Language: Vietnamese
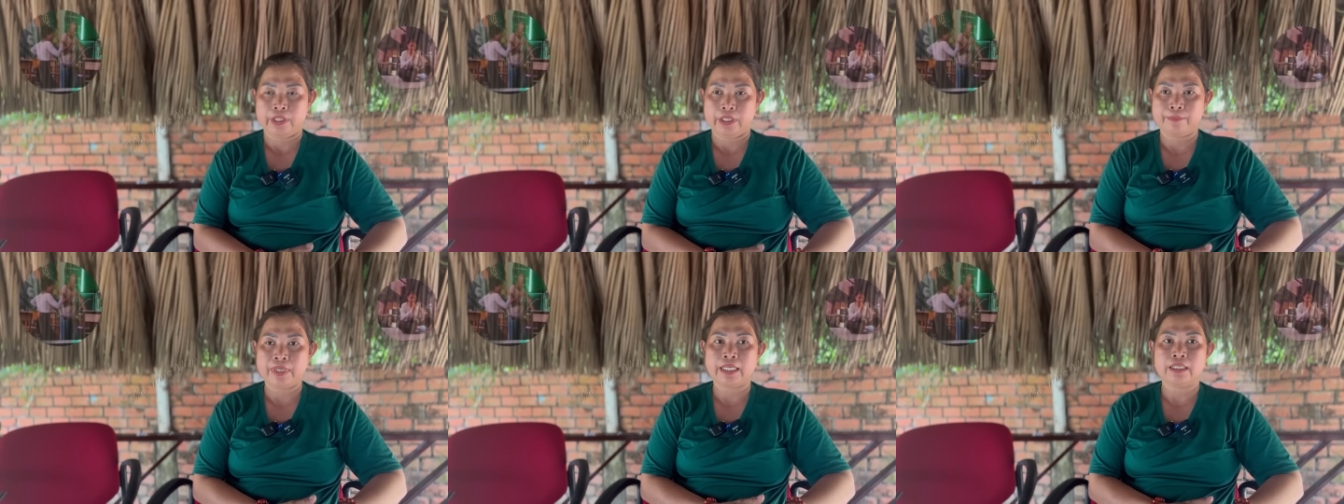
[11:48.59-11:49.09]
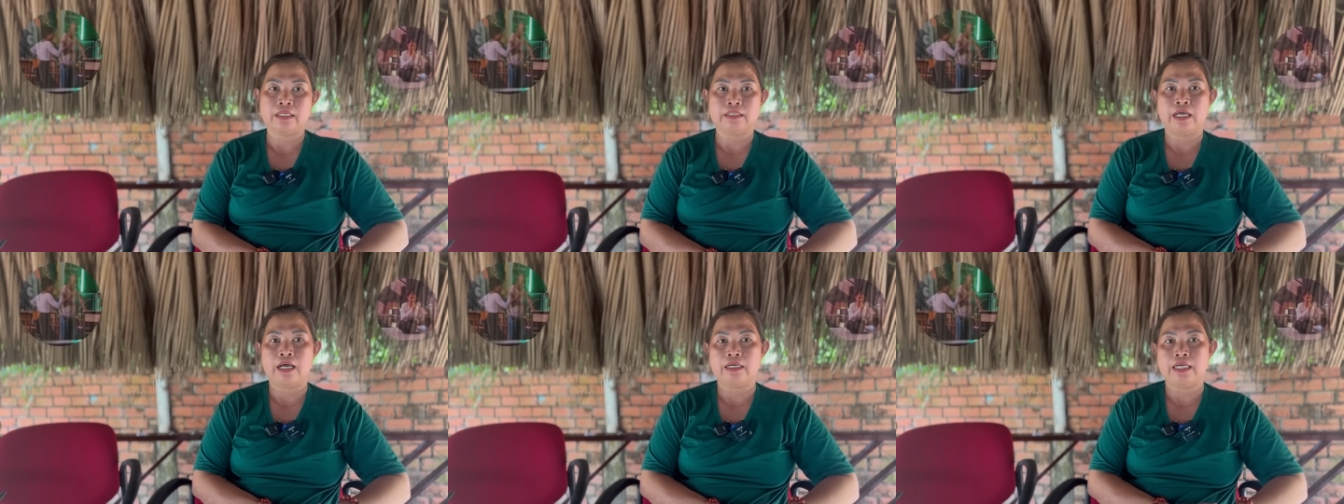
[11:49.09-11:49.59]
thì hôm nay tình
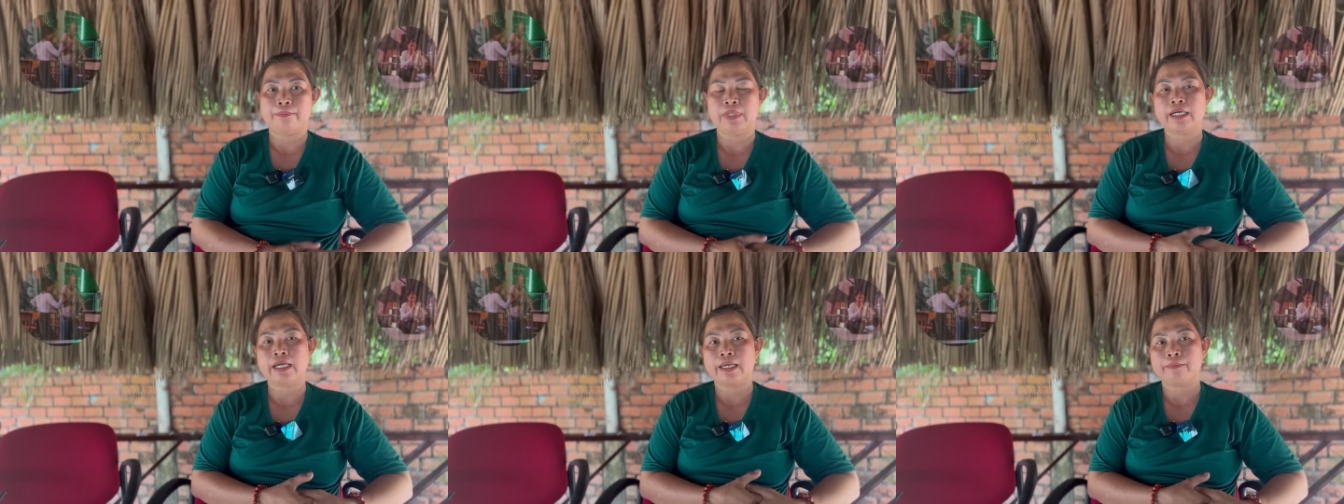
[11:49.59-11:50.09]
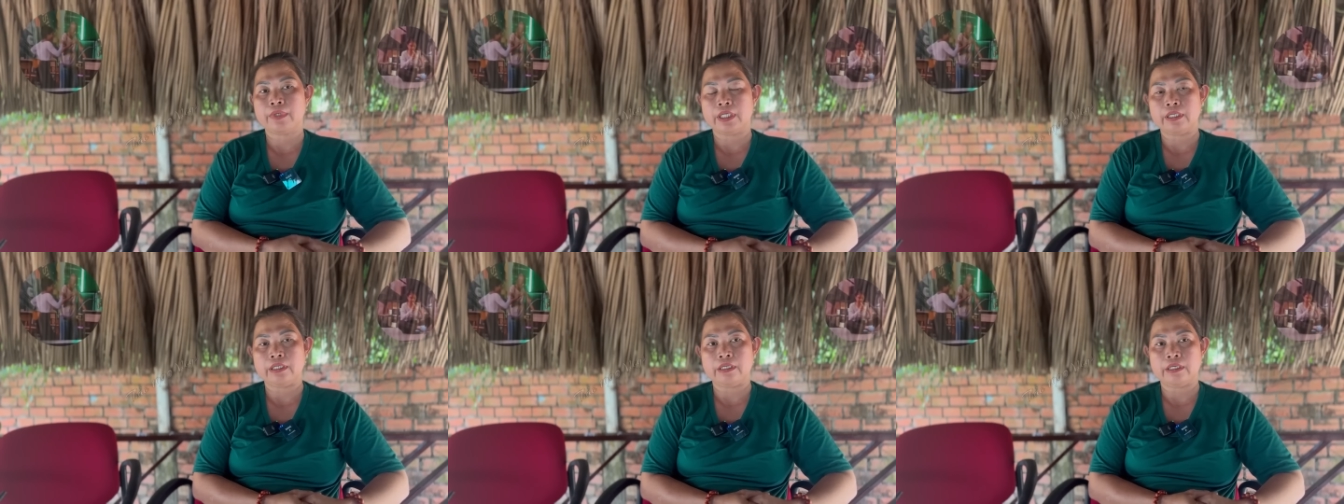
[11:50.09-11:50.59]
cờ gặp các em
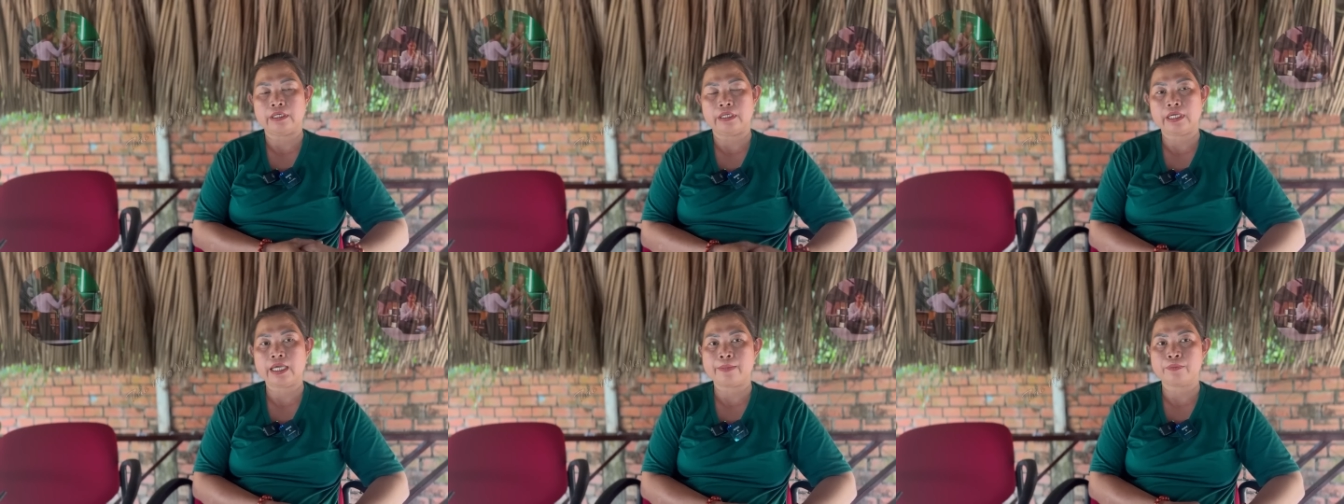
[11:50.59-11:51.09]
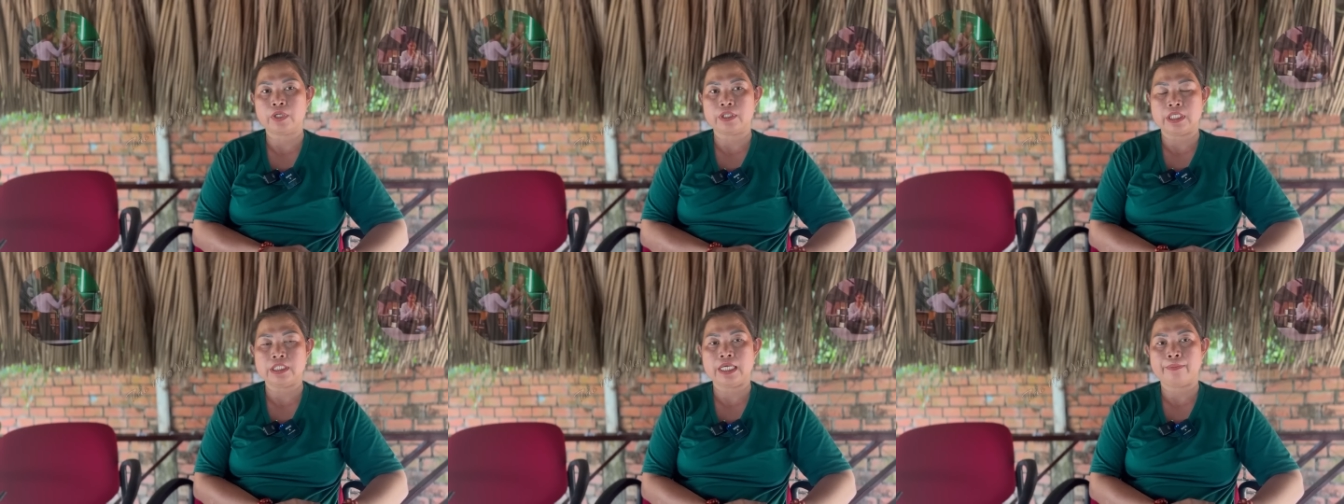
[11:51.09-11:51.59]
thì các em cho
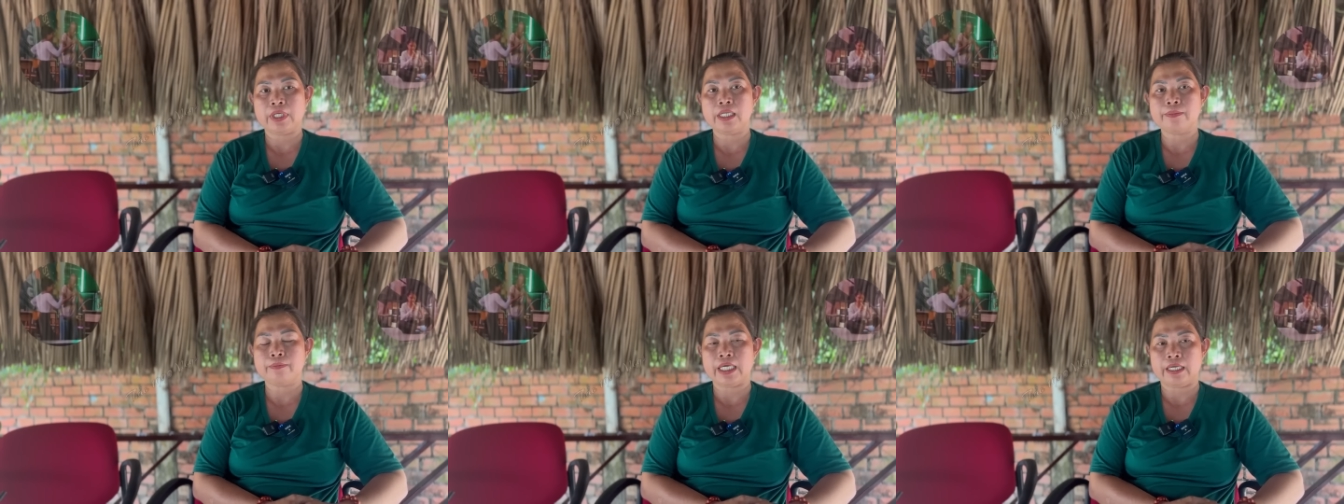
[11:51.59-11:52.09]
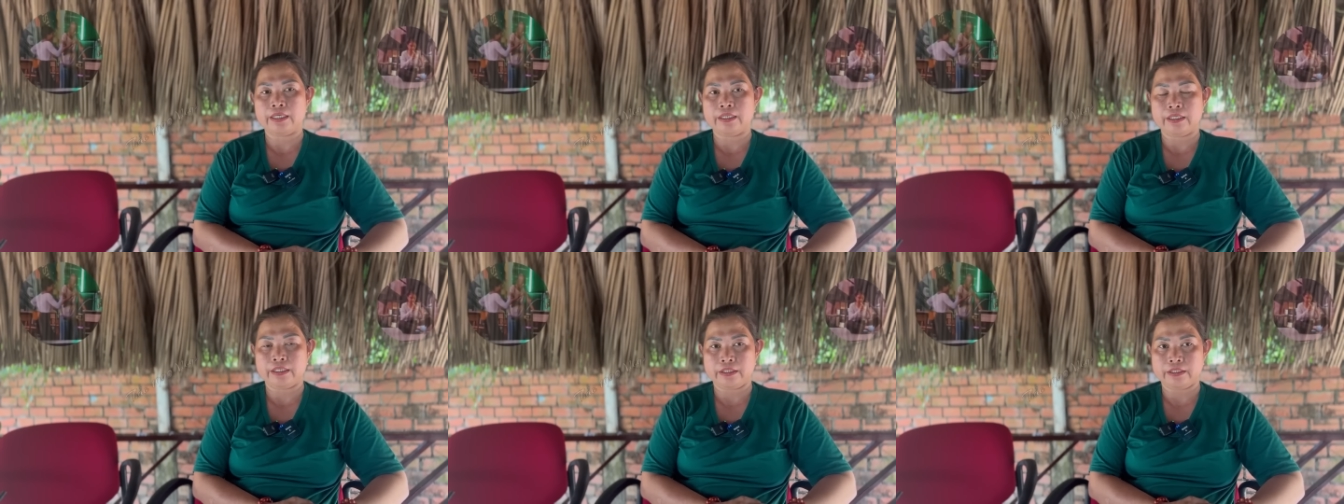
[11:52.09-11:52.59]
chị xem cái clip này
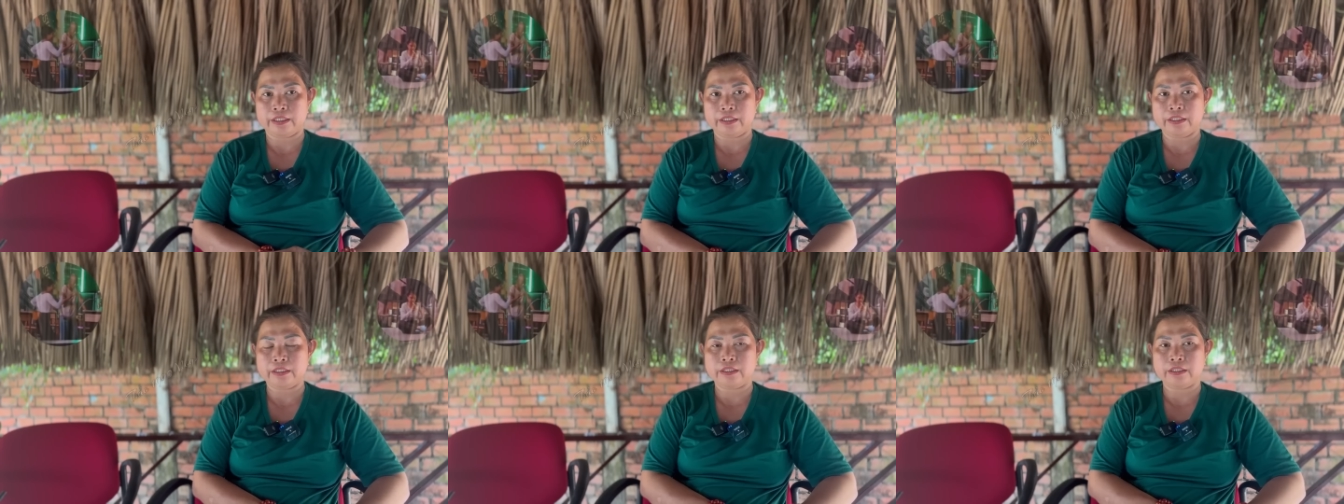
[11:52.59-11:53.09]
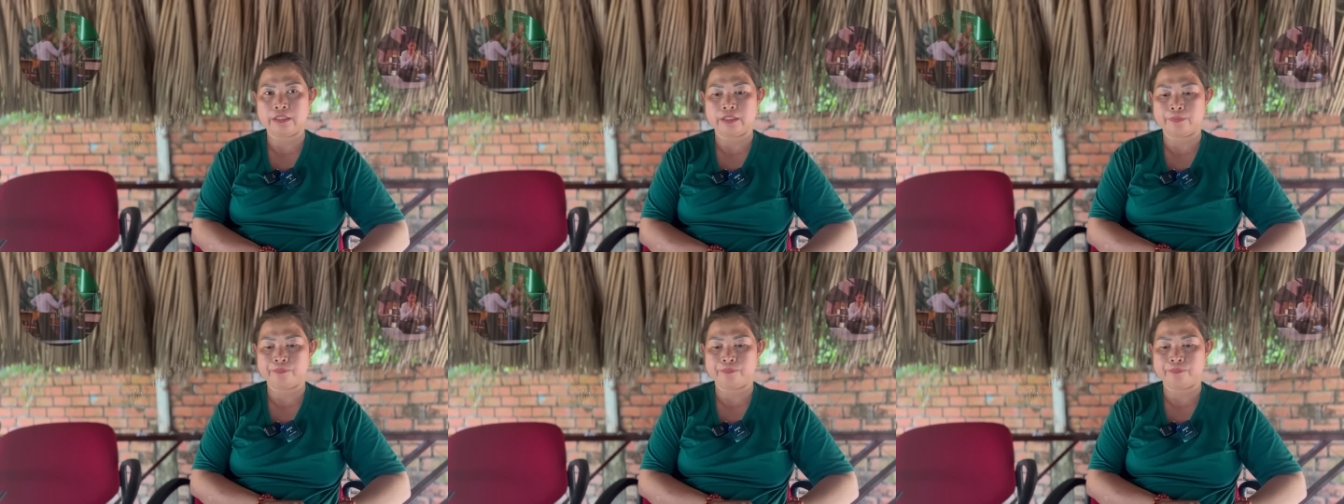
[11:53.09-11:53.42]
thì chị